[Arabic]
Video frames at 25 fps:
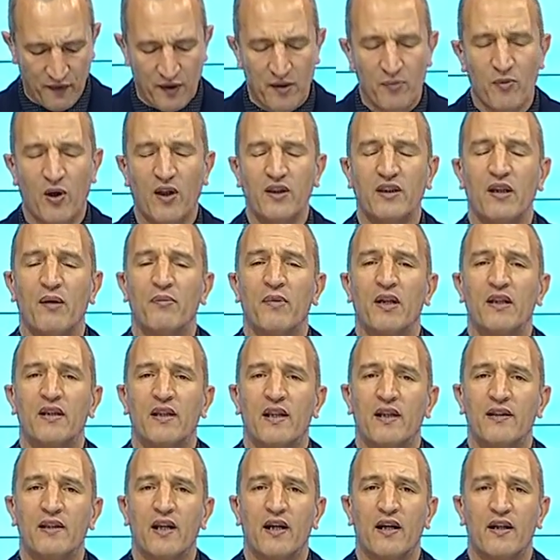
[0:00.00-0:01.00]
المعتمد
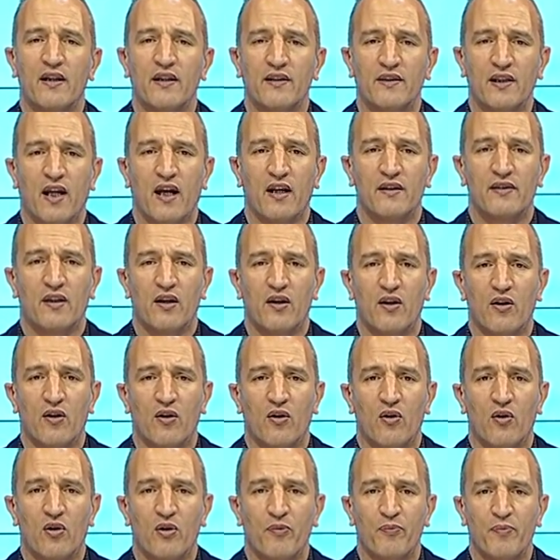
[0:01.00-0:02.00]
لدى الاتحاد
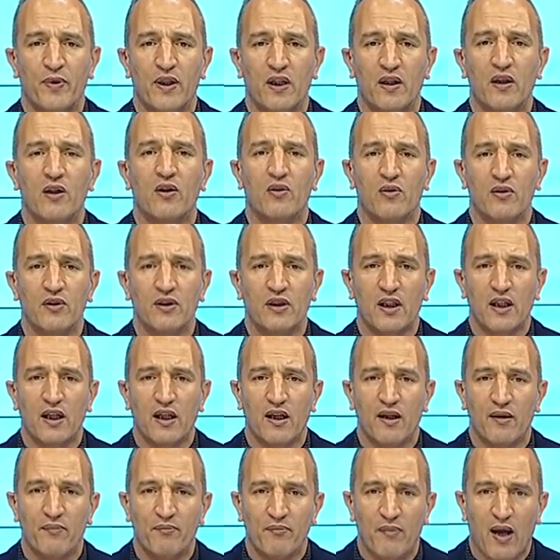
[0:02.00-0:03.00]
الاوروبي
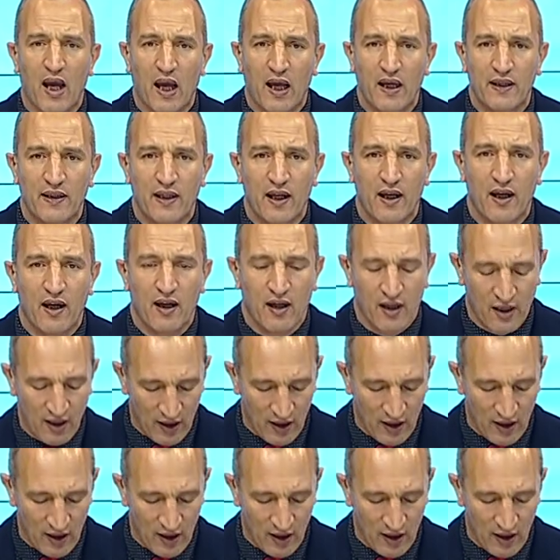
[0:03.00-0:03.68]
كنت معنا